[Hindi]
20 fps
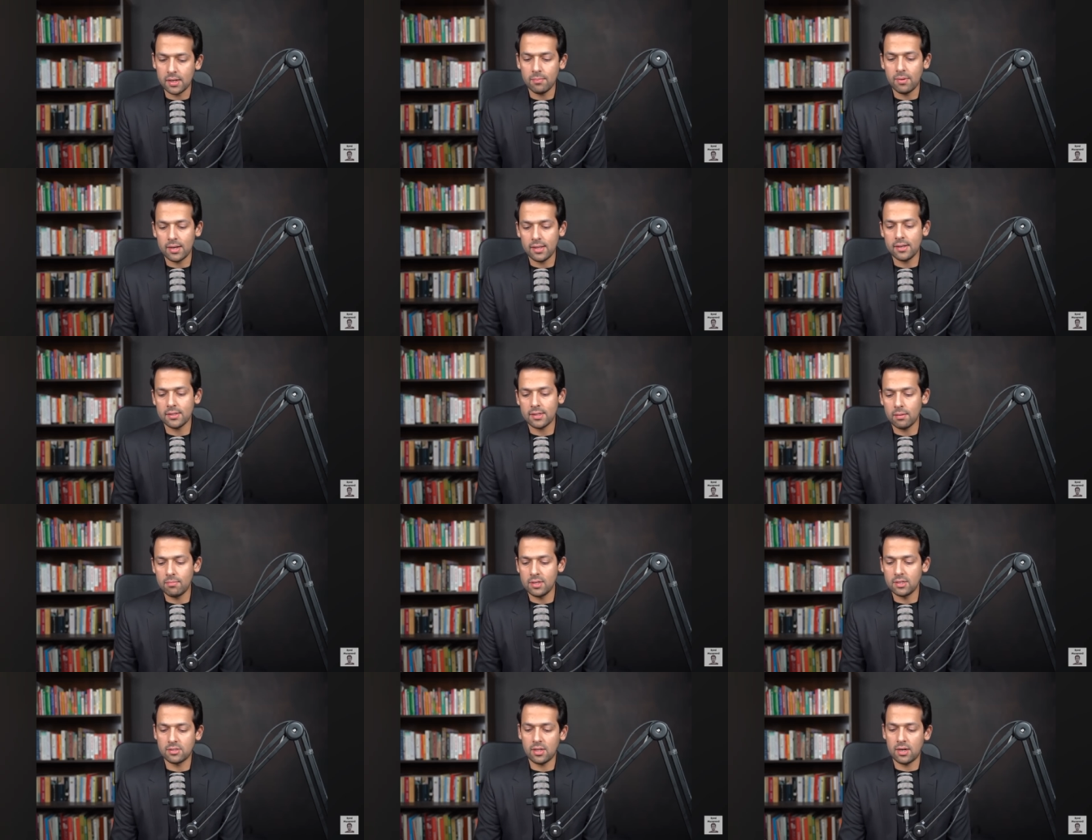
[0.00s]
लेकिन हमारी
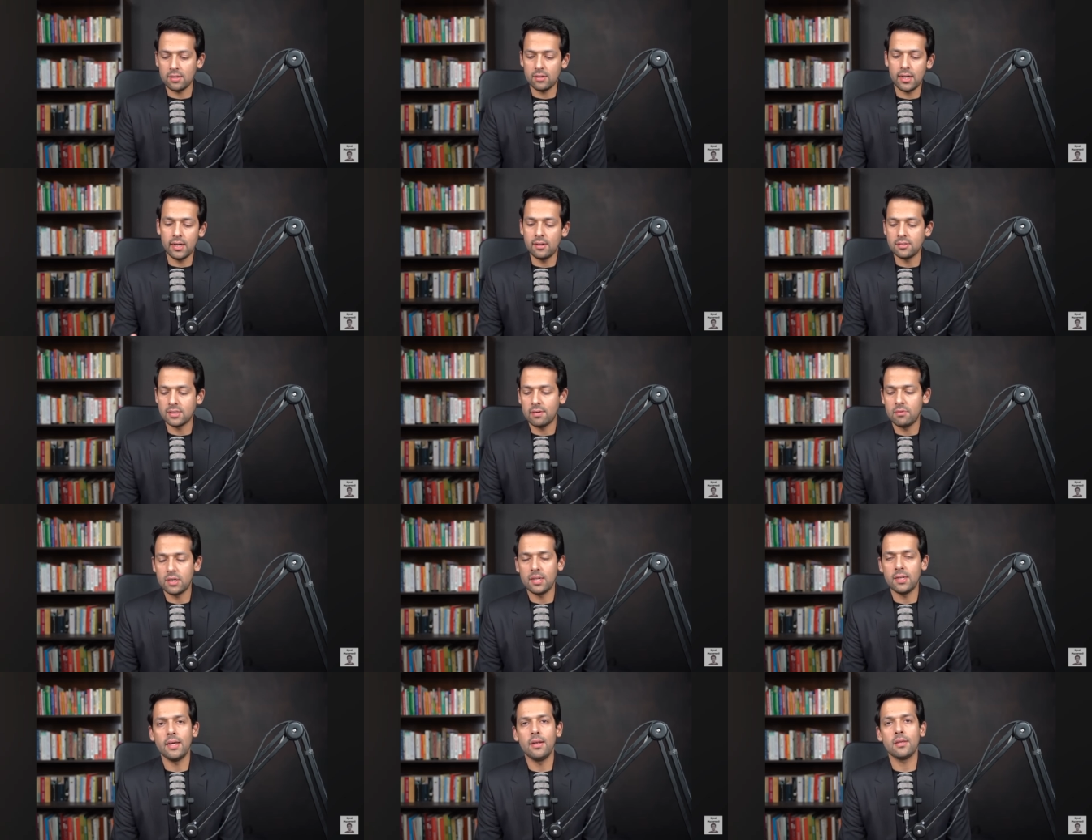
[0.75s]
किताबें जिस तरह
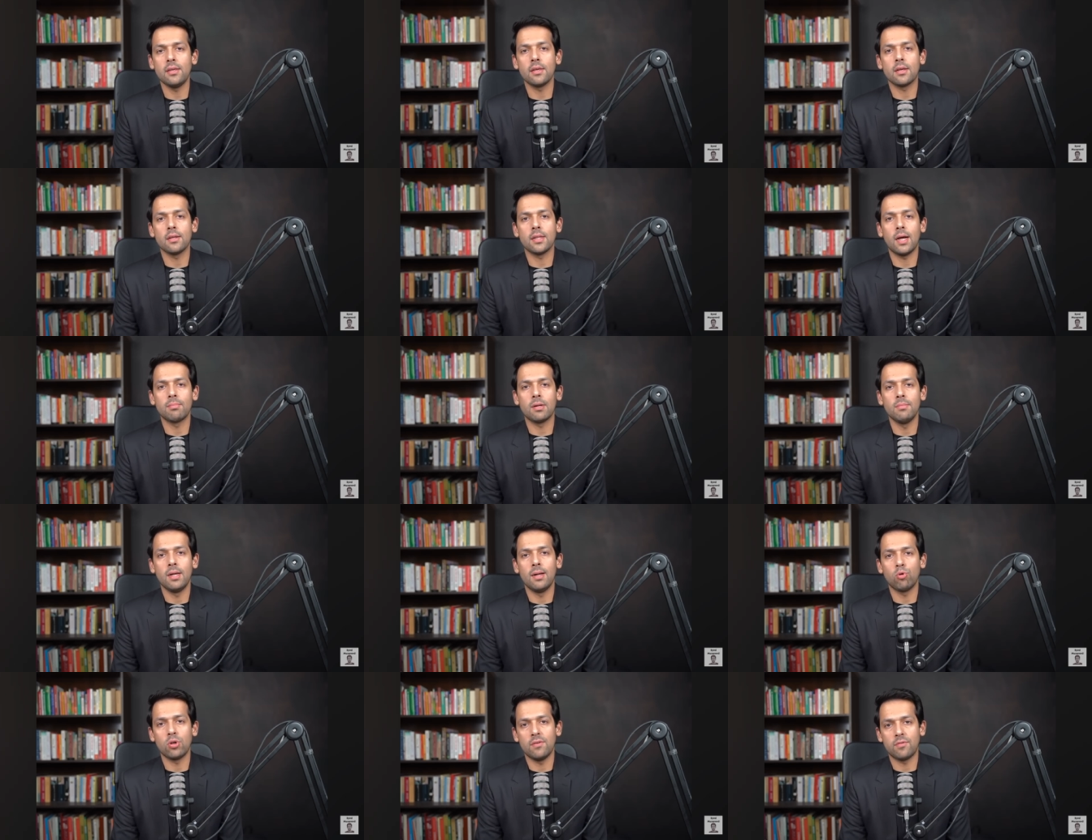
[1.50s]
1979 की एक
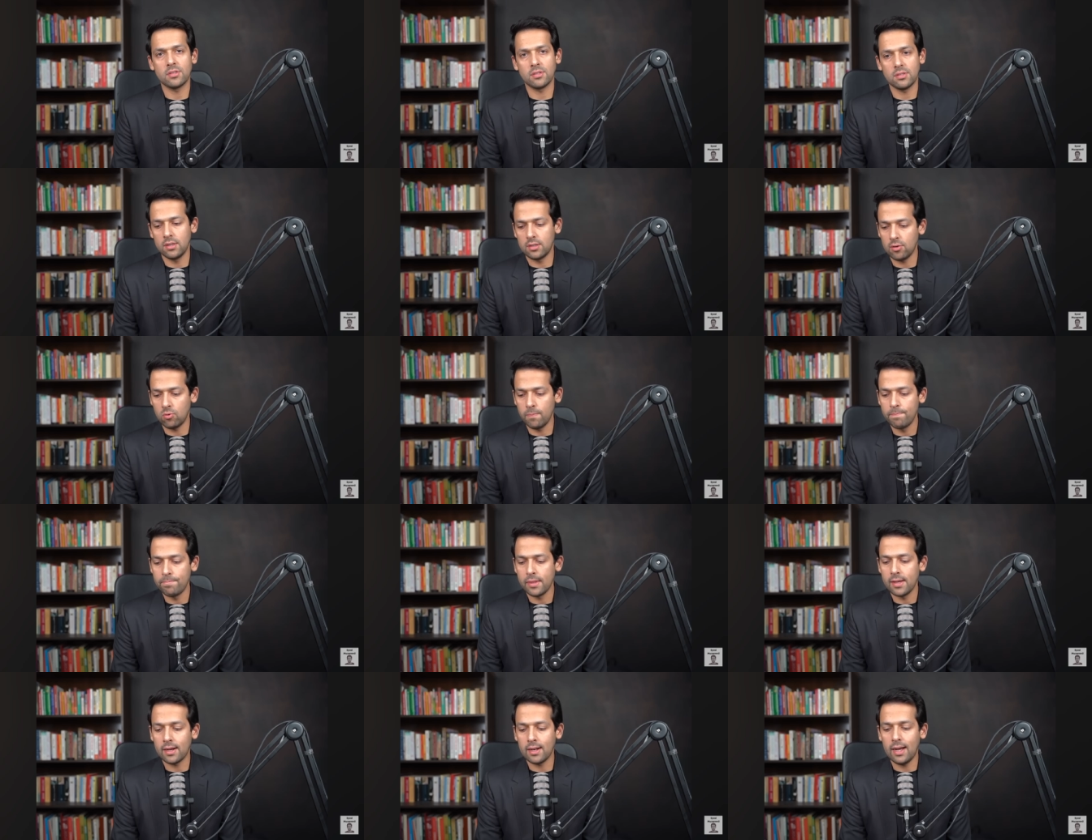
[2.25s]
किताब का मैं आपको रेफरेंस
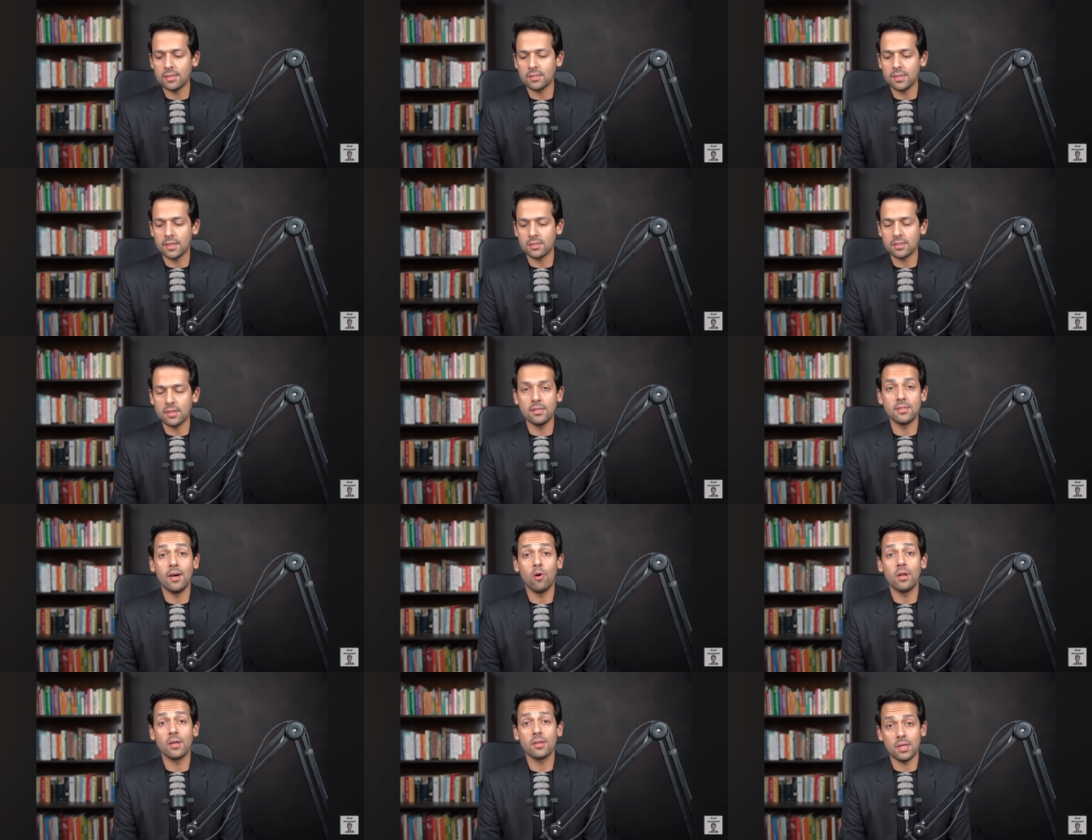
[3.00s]
देता हूँ क्लास
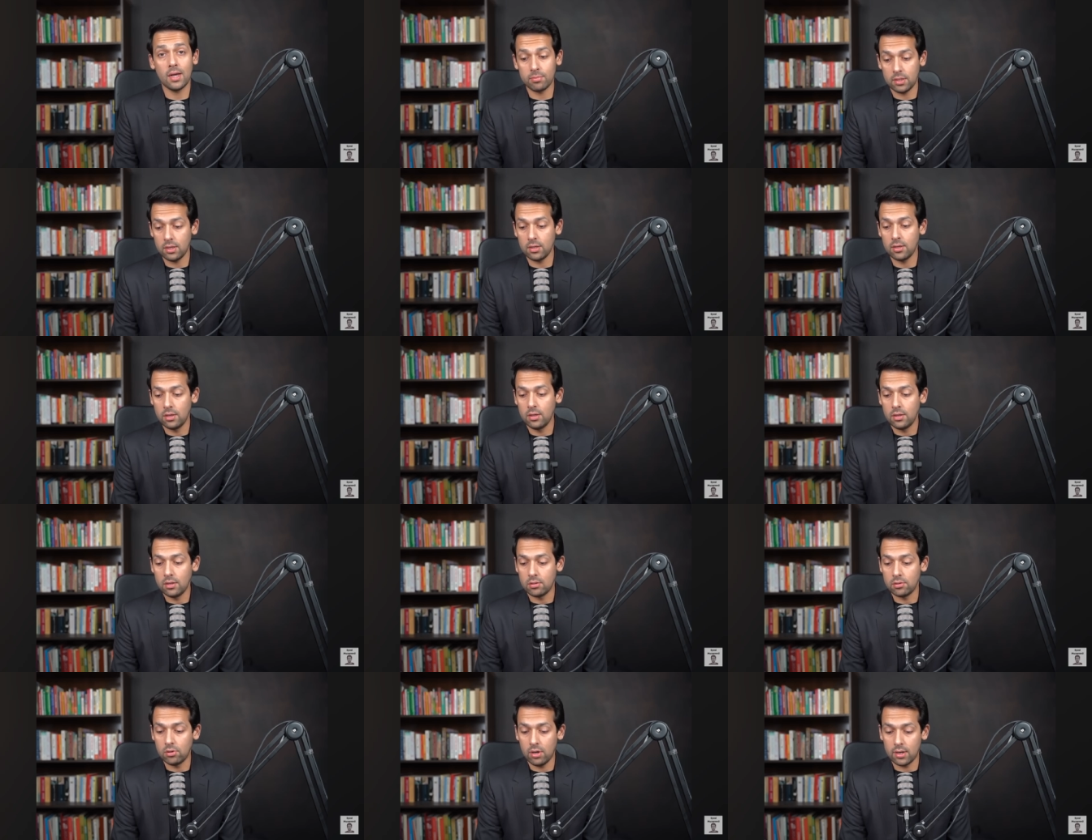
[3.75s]
सिक्स की जयालक साहब के
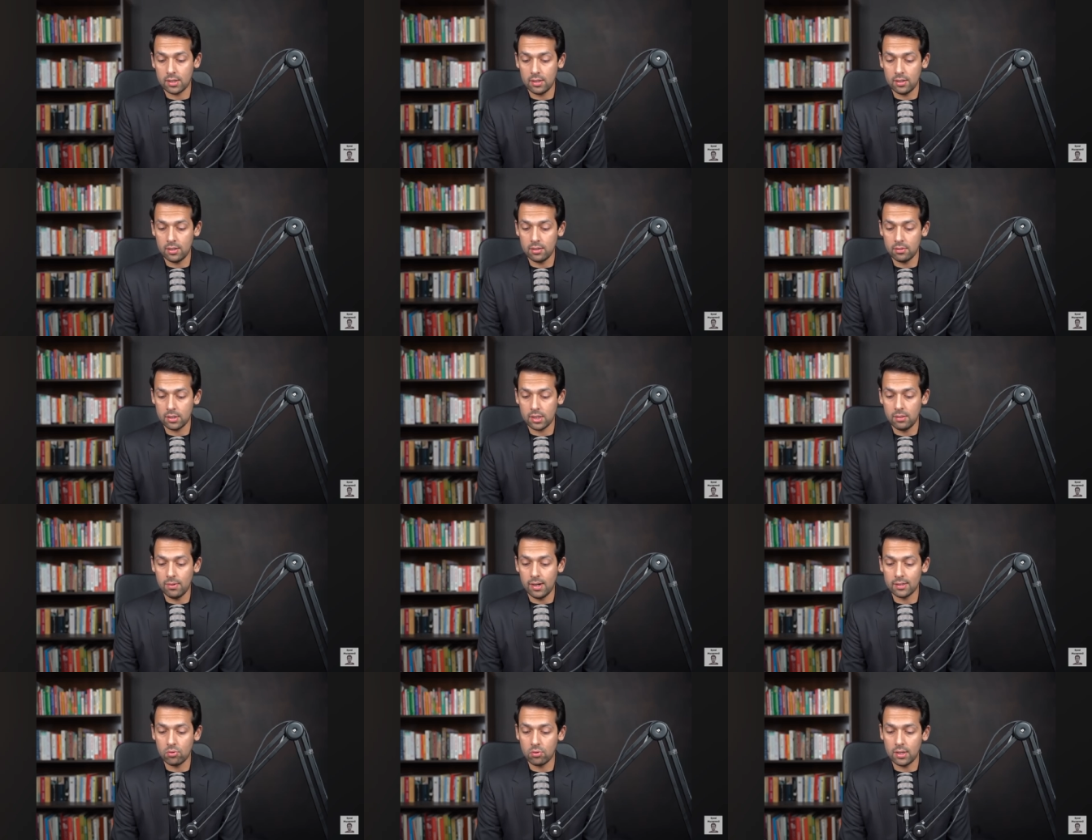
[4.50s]
दौर के
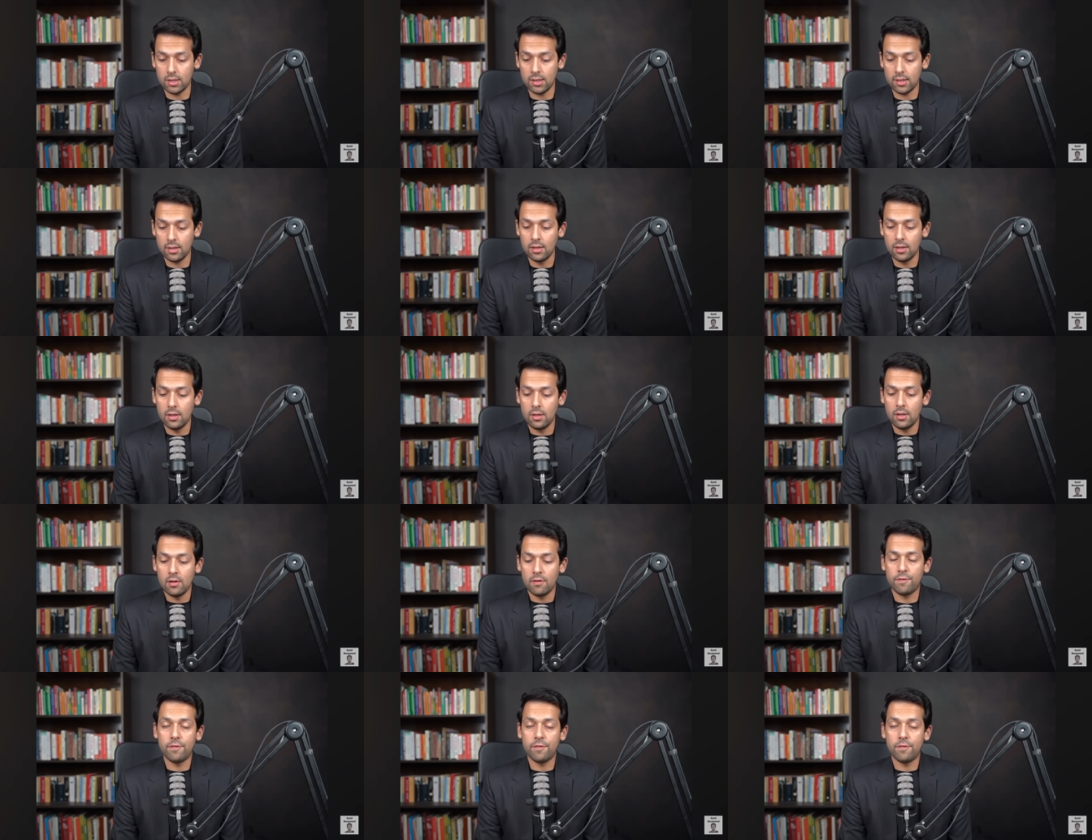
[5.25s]
की बात हो रही है